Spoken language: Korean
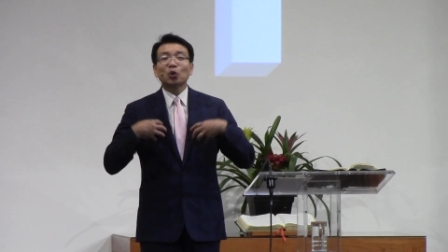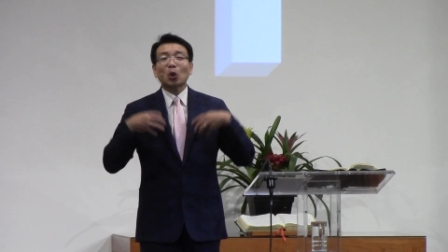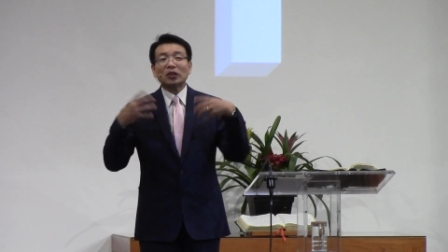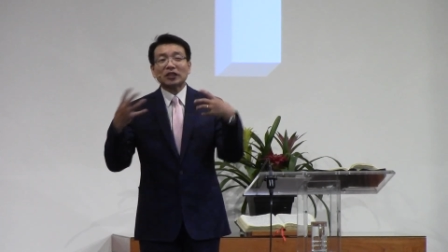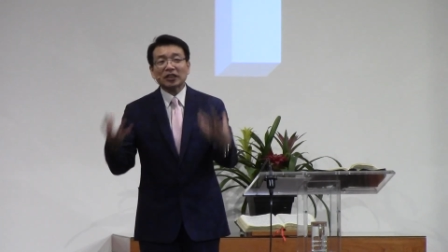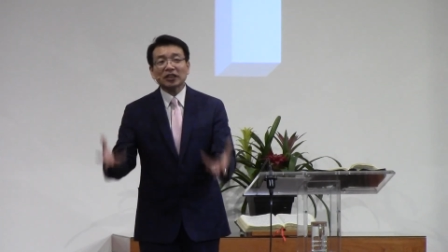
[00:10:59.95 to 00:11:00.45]

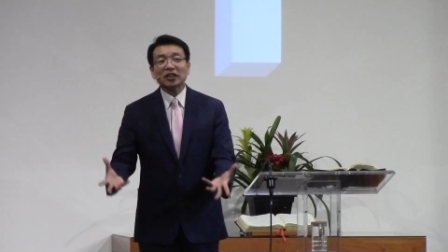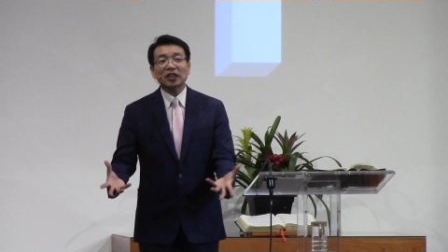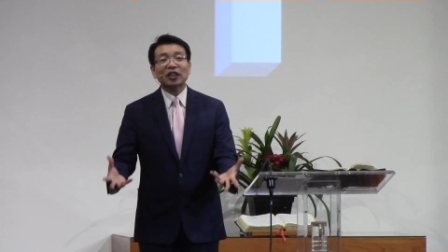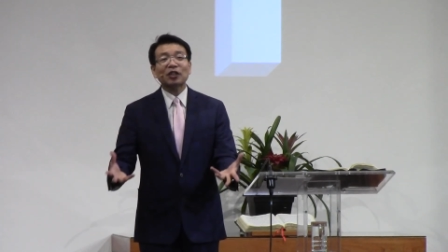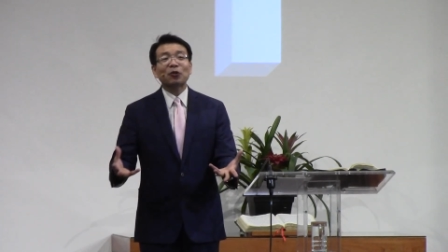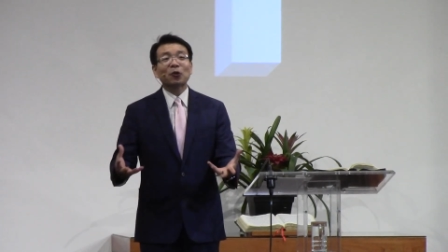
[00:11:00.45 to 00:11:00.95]

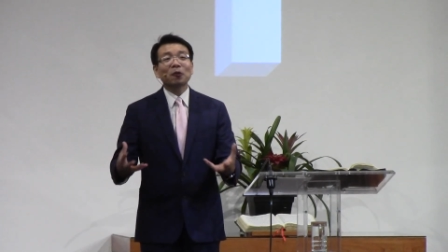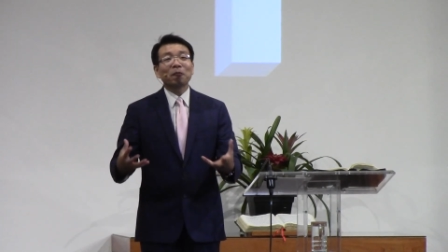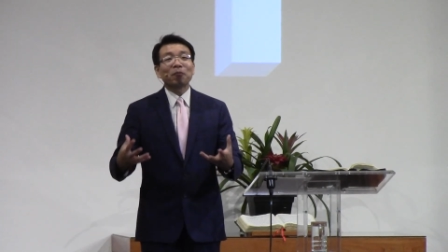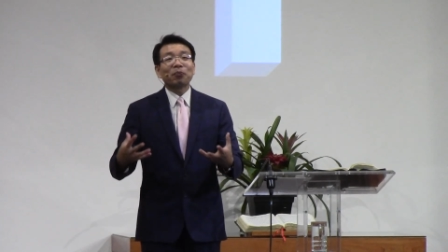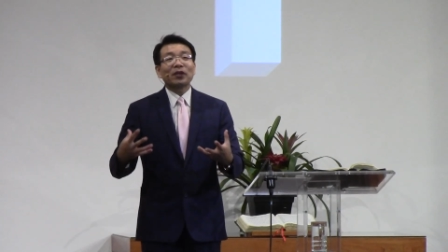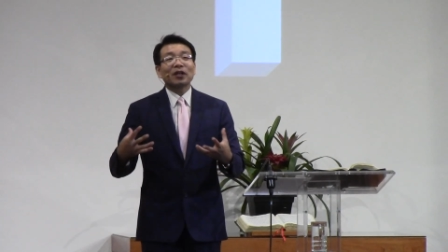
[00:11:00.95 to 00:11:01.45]

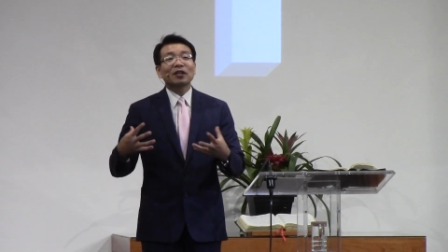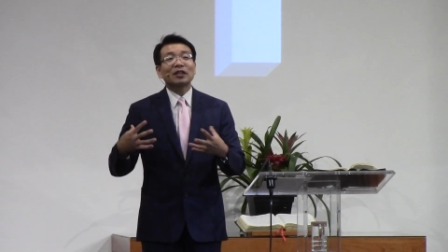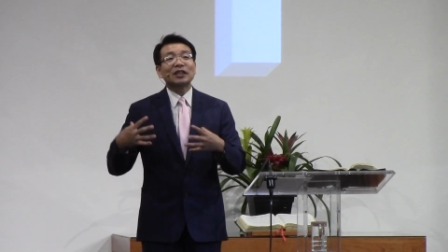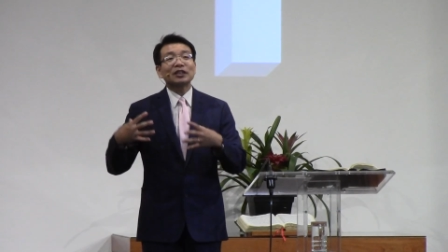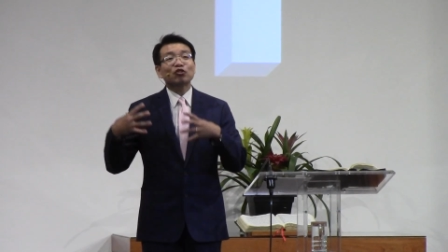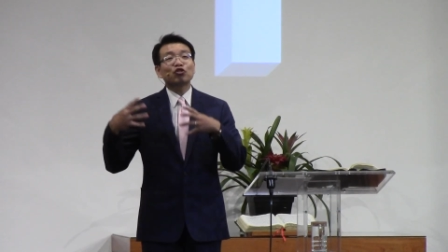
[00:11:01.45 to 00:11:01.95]
촉진시키고 어, 그